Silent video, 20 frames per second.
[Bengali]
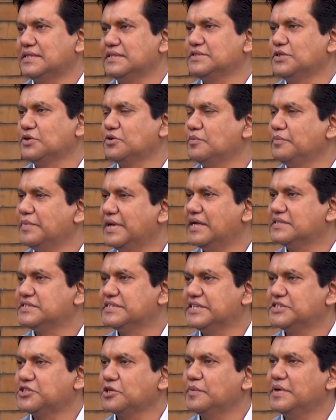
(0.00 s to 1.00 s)
তাদের যখন মেয়াদ
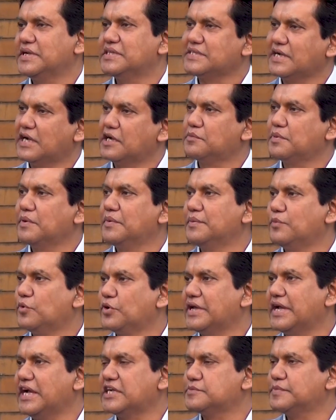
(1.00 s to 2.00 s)
শেষ হবে এটা স্বাভাবিকভাবে
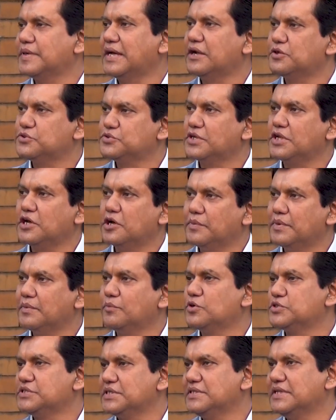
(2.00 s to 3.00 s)
বোর্ডে আসবে আলোচনা হবে
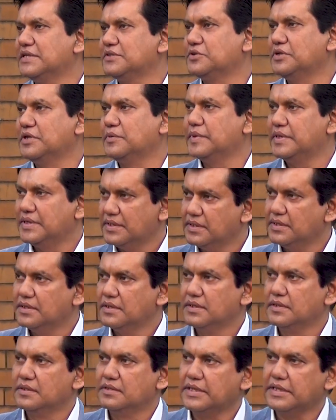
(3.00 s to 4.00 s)
বোর্ড সিদ্ধান্ত নেবে
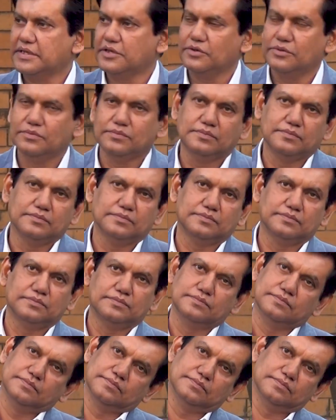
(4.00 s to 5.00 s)
থ্যাংক ইউ ওকে
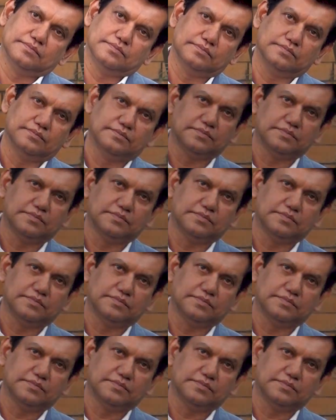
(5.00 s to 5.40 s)
থ্যাংক ইউ